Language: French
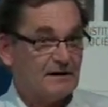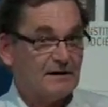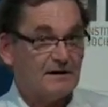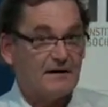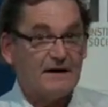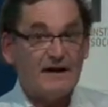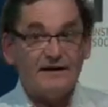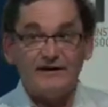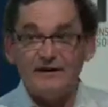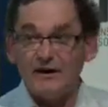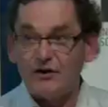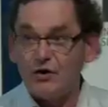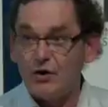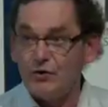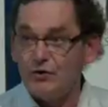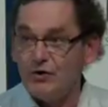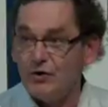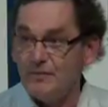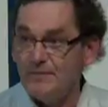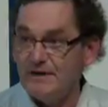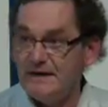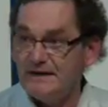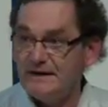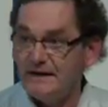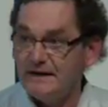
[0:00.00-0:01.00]
les
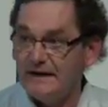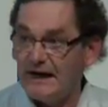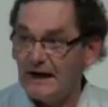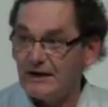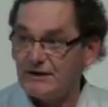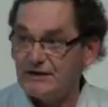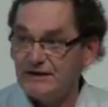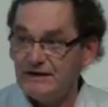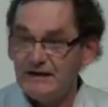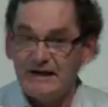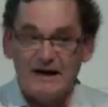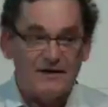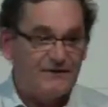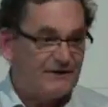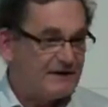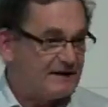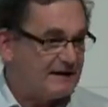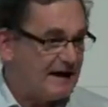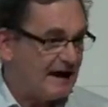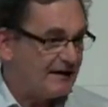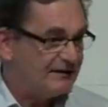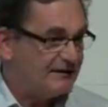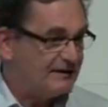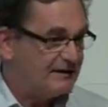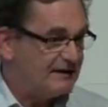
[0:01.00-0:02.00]
économies d'énergie,
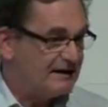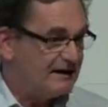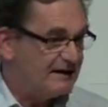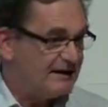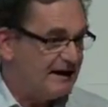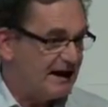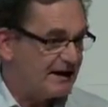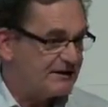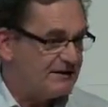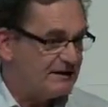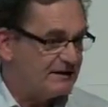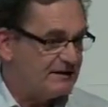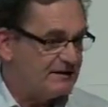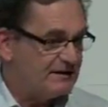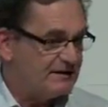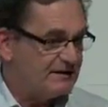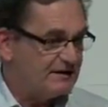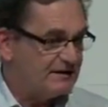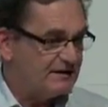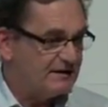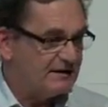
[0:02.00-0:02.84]
l'efficacité énergétique.